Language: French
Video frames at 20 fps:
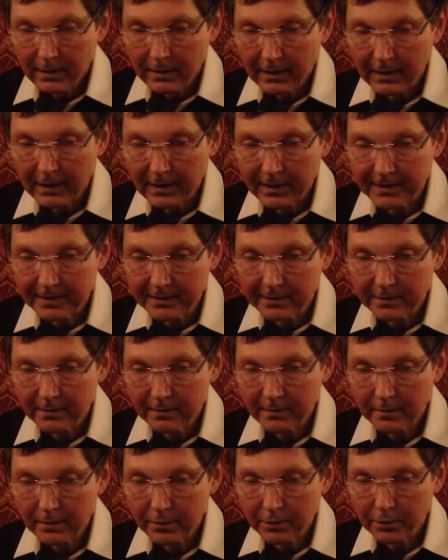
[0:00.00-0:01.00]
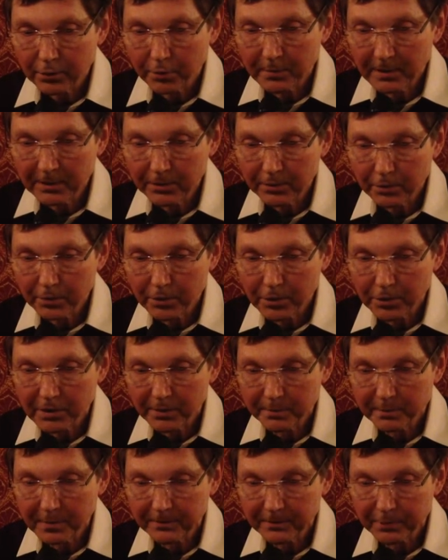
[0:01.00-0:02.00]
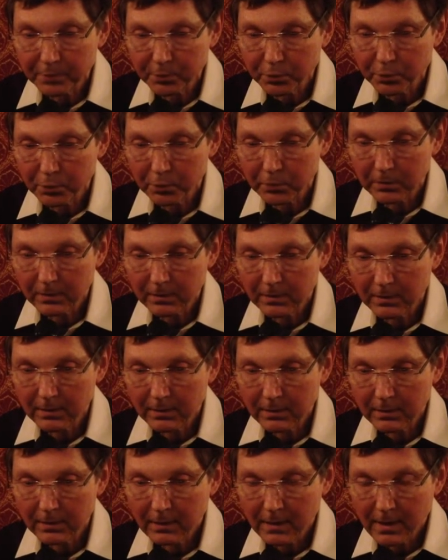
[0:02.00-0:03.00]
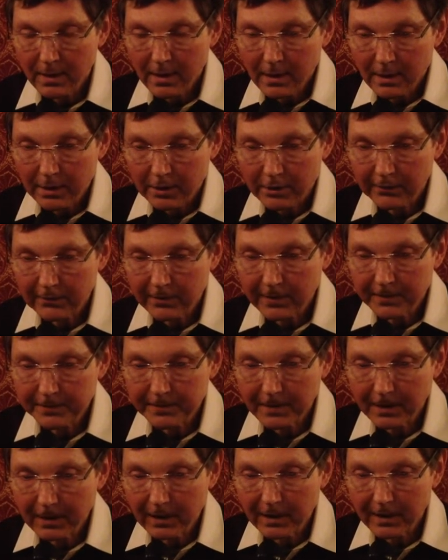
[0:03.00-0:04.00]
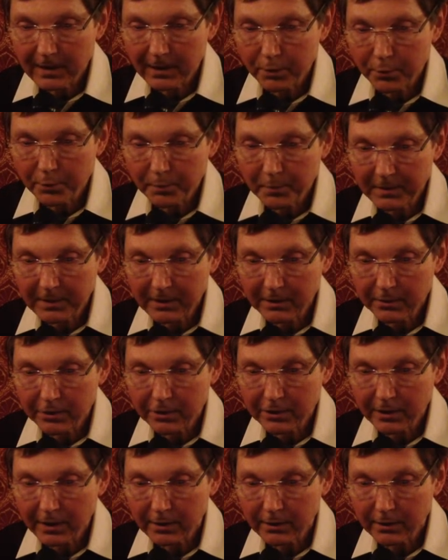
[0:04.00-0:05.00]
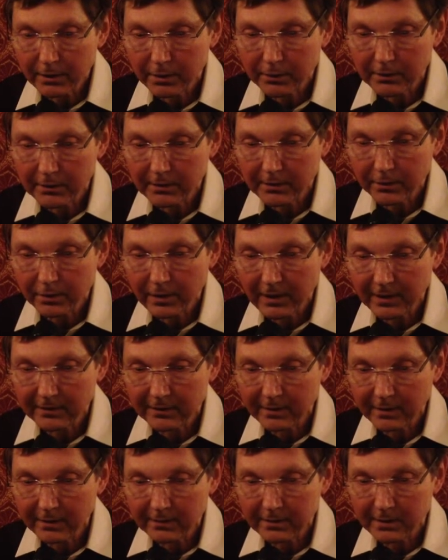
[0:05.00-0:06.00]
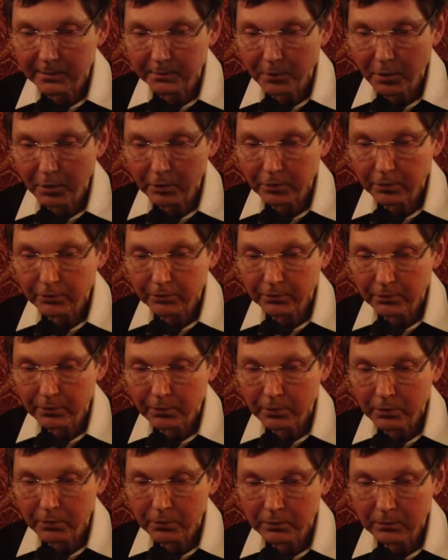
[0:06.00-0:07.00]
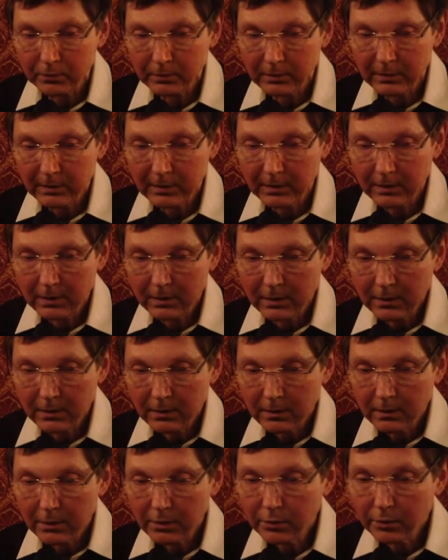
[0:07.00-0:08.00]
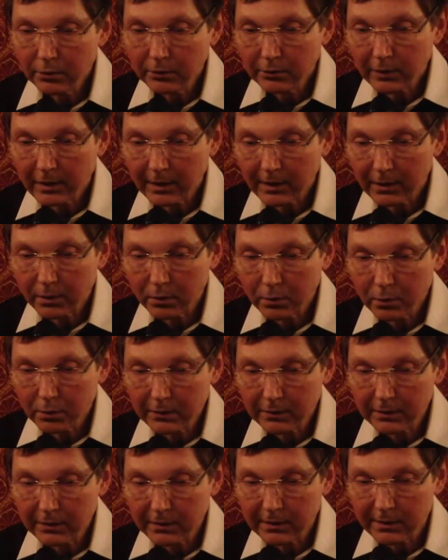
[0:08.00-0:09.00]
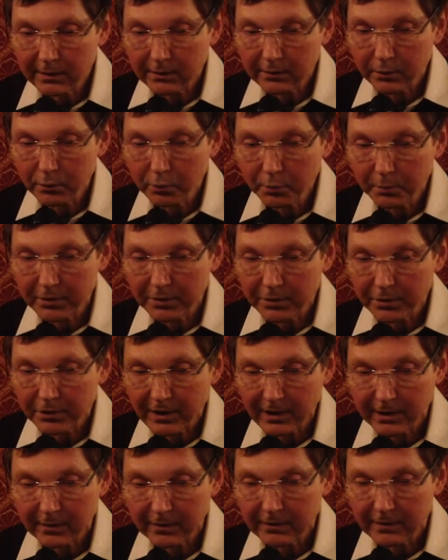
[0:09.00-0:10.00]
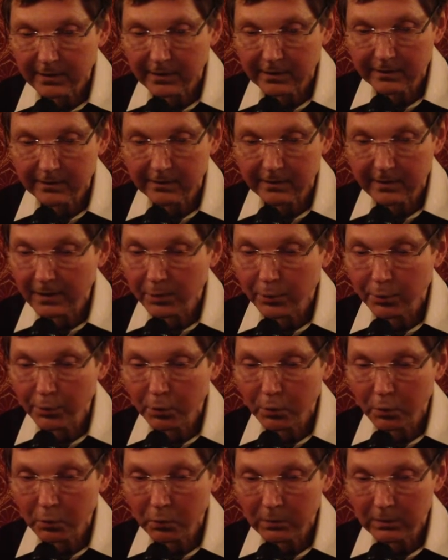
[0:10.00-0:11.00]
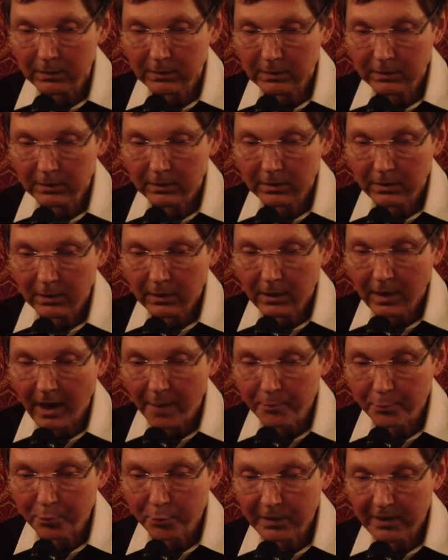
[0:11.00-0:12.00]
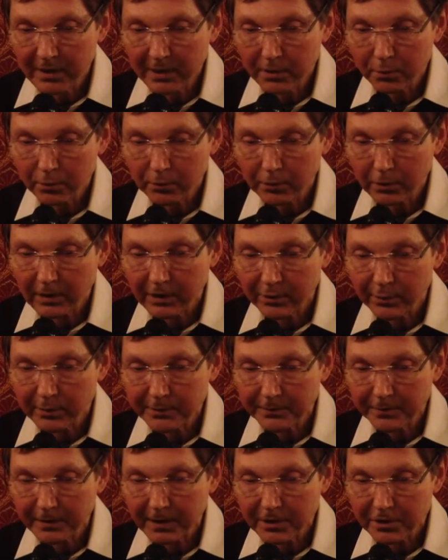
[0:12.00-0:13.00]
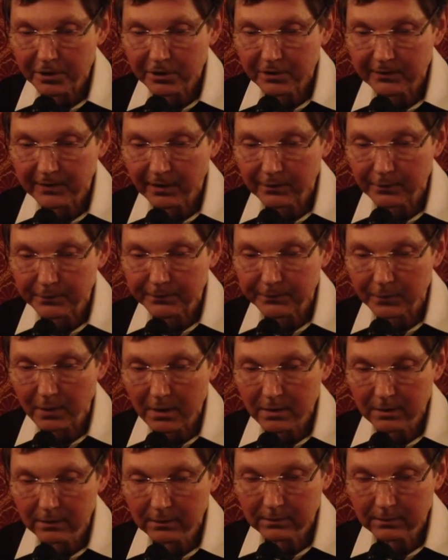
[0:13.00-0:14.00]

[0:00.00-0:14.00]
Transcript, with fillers: Hélène, le tomaturge n'est pas venu. Joseph éclaire le pli de chaque côté de la tête qui porte son nom, toute la croûte qui tombe de chaque tête et le nom, appuyé contre la nuit fraîche cette fois.